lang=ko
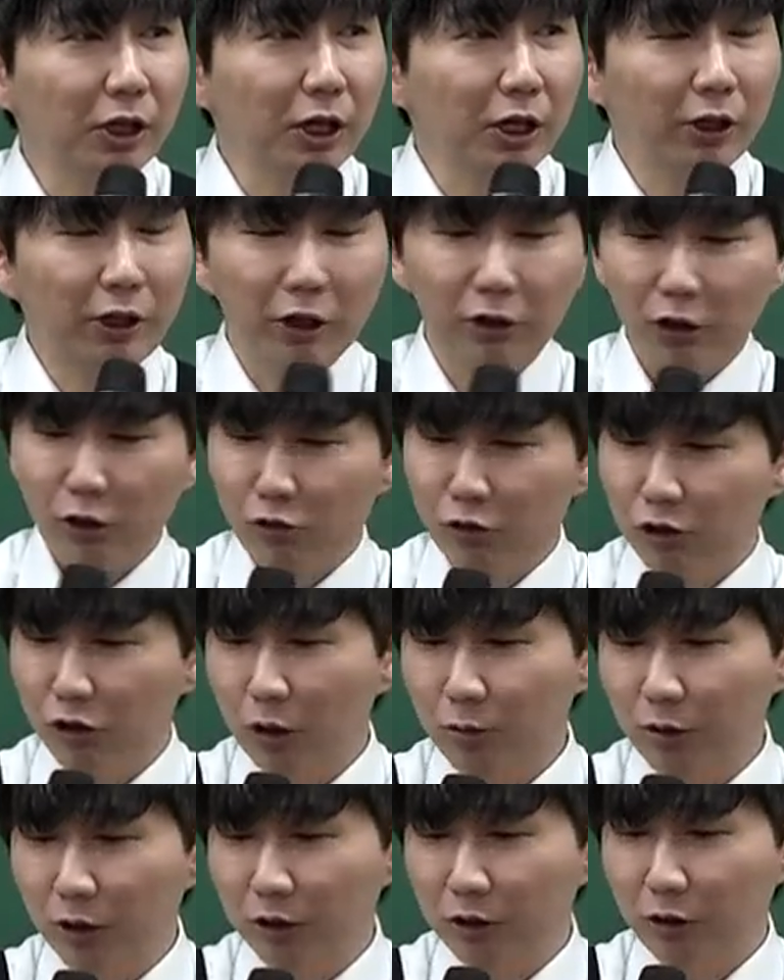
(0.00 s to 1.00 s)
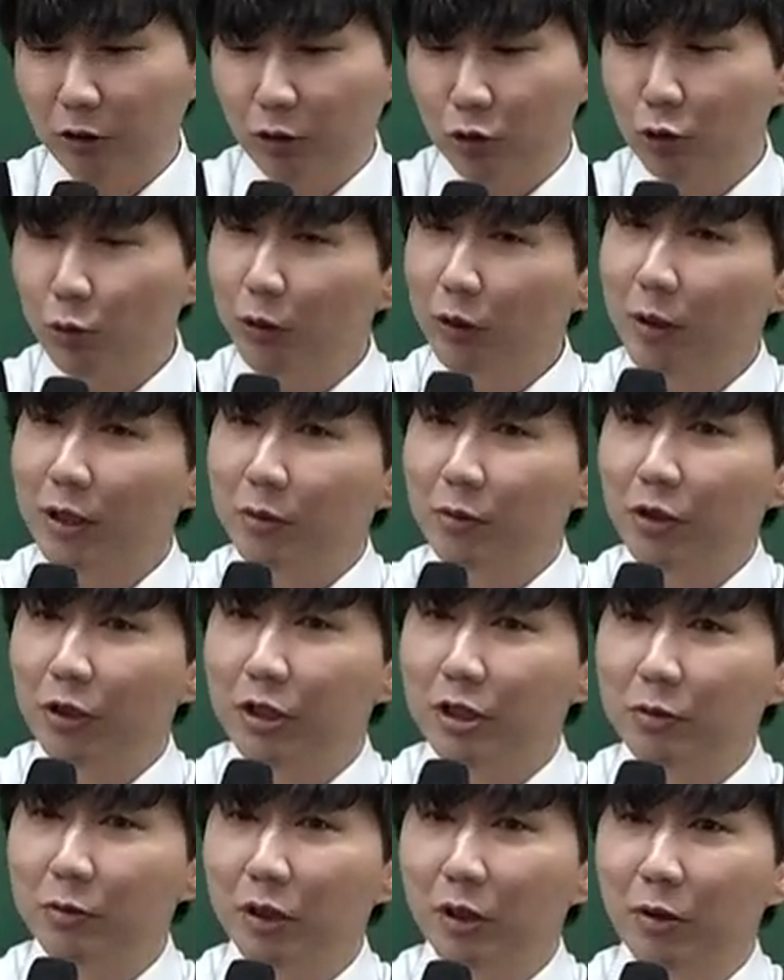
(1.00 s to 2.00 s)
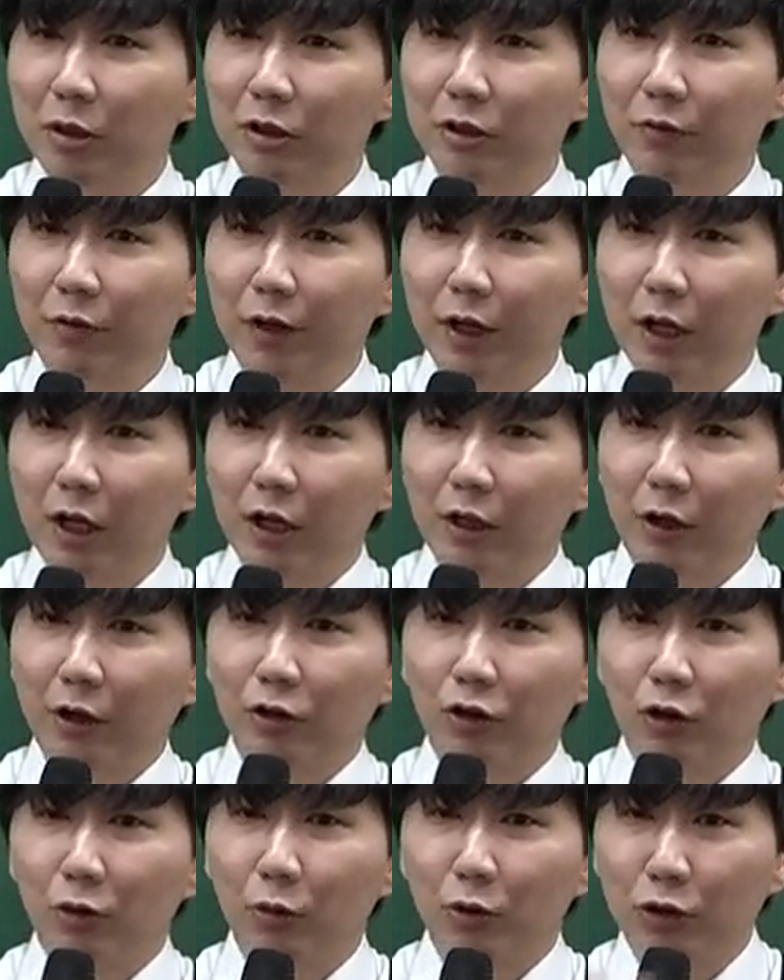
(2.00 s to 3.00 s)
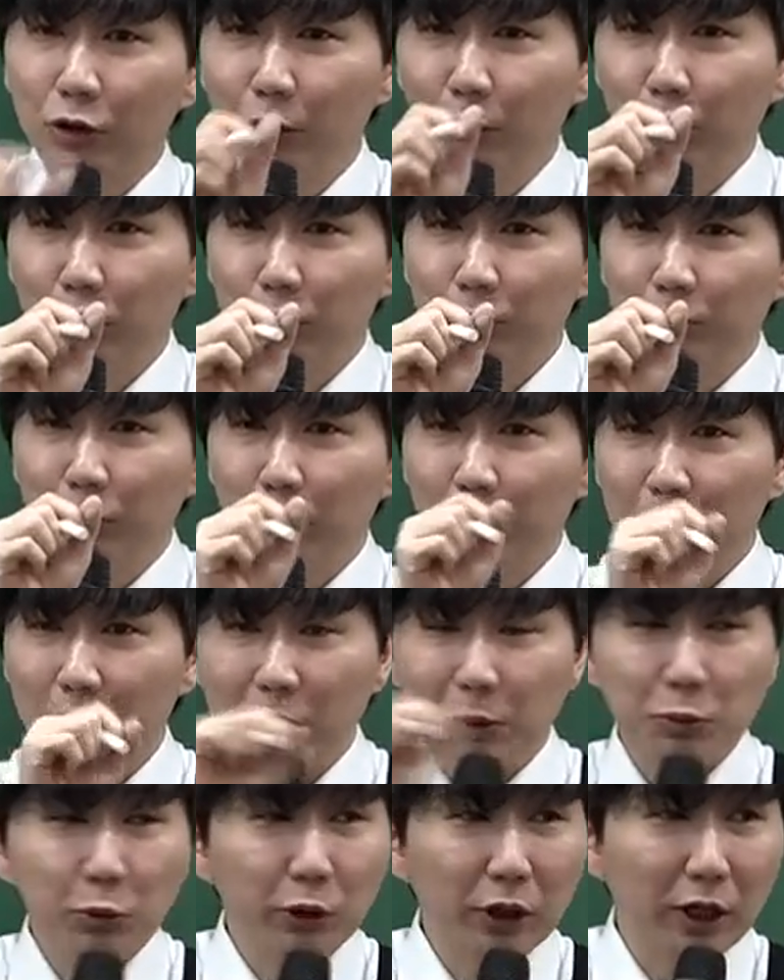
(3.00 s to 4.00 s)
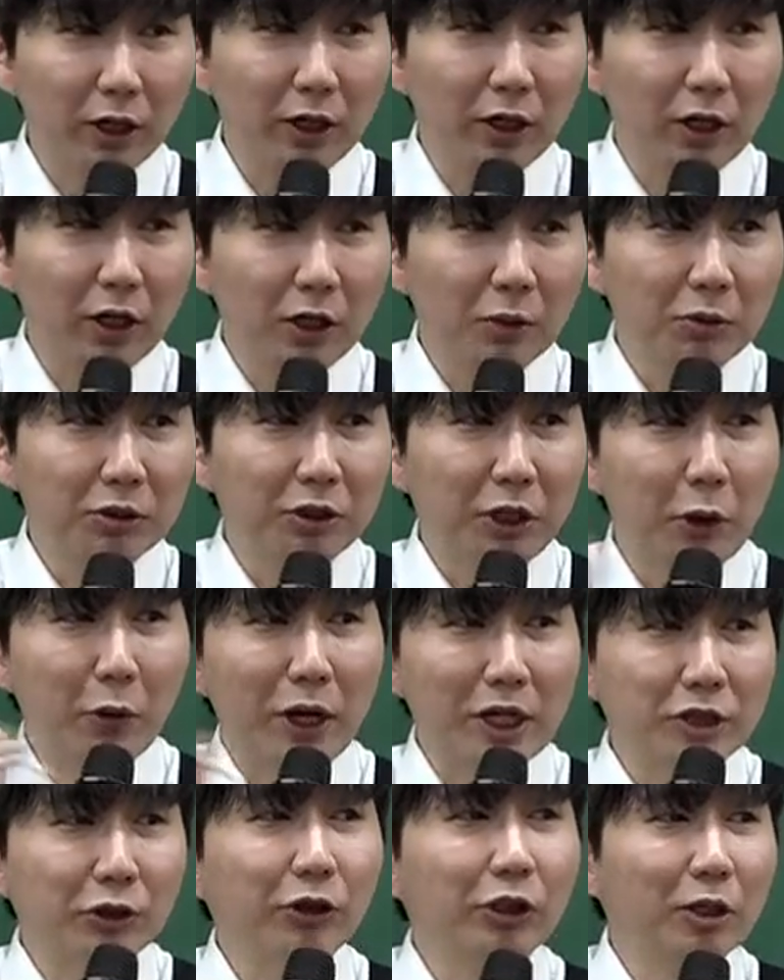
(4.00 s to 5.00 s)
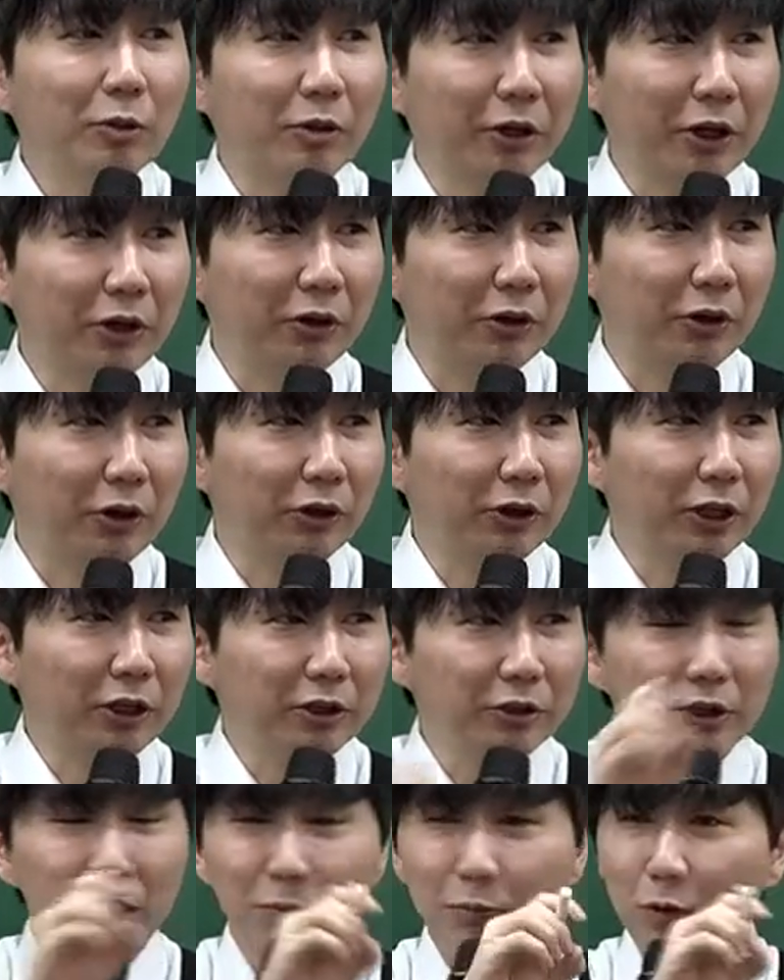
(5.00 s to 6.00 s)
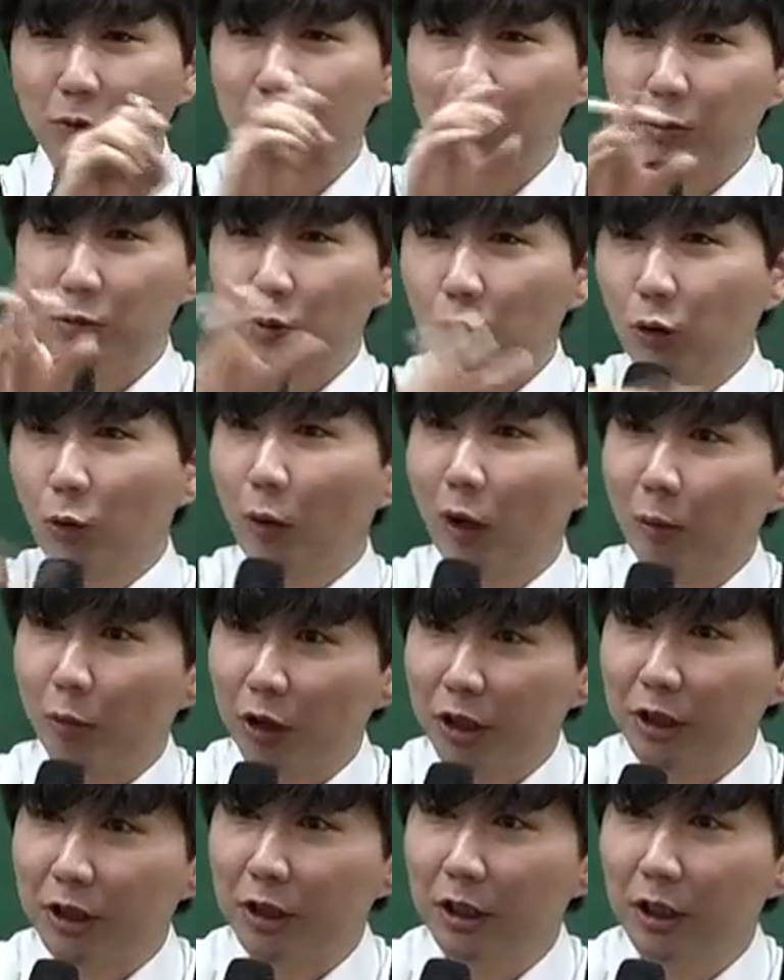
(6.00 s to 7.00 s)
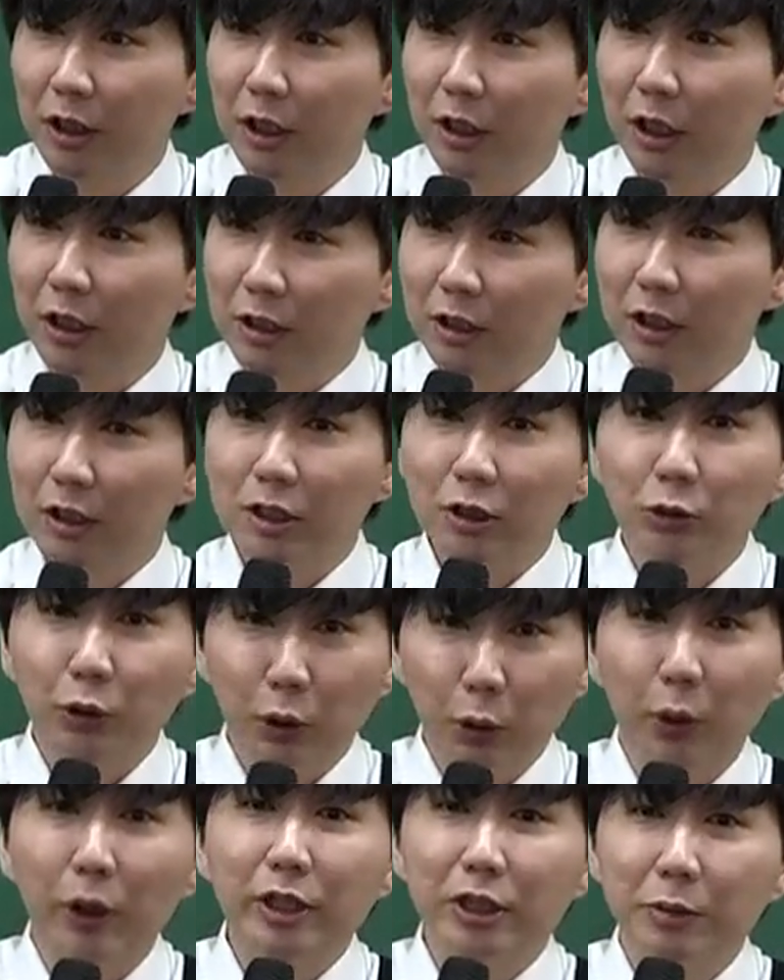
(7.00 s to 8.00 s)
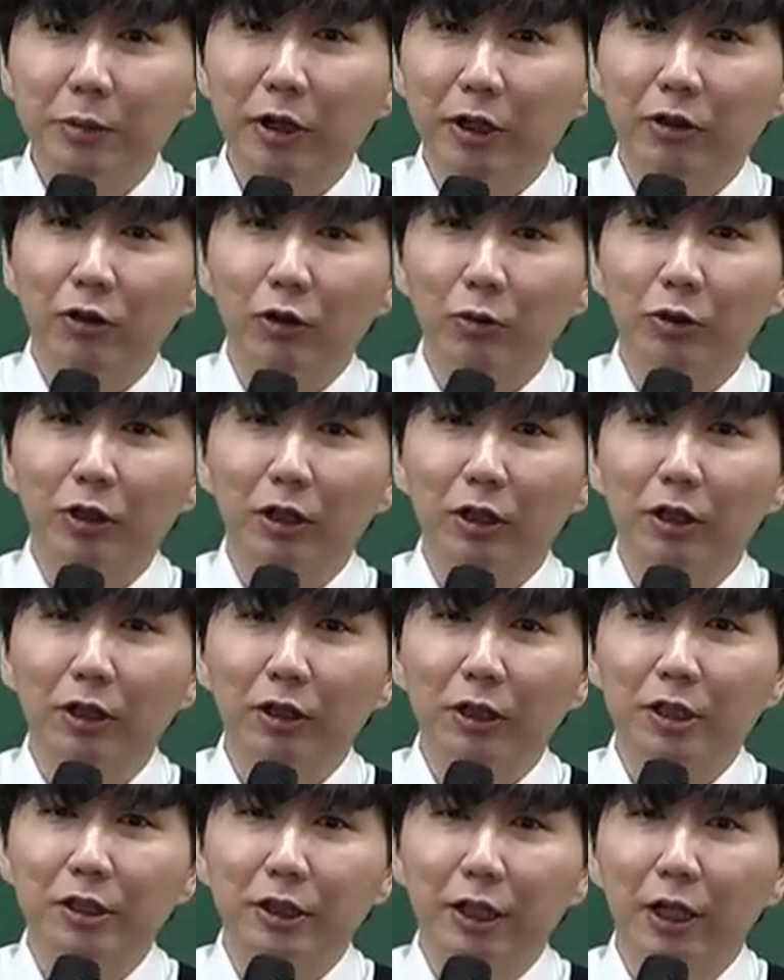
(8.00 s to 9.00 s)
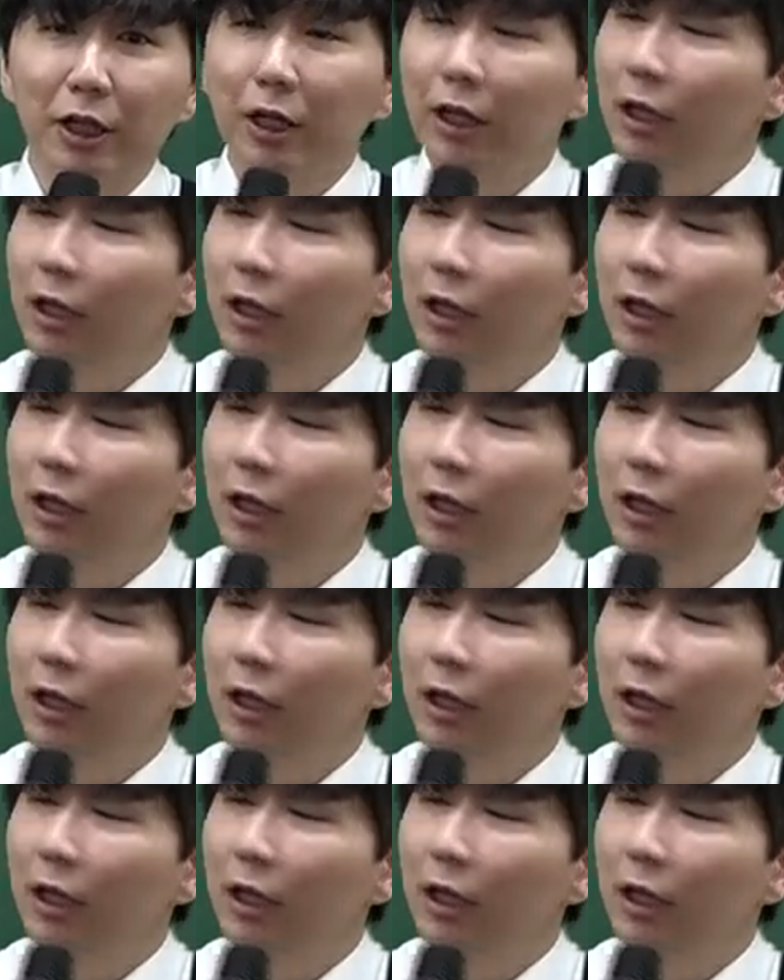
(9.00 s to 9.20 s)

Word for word: 근데 예를 들어 우리 서브 같은 경우는 좀 이따 말씀드리겠습니다만은 예를 들어 뭐 근로기준법 이십 조다. 그럼 그 내용 안 써있단 말이에요. 그냥 근기법 이십 조 넘어가 버리지. 그러니까 이제 일종의 요약집이라 그런 겁니다. 근데 이제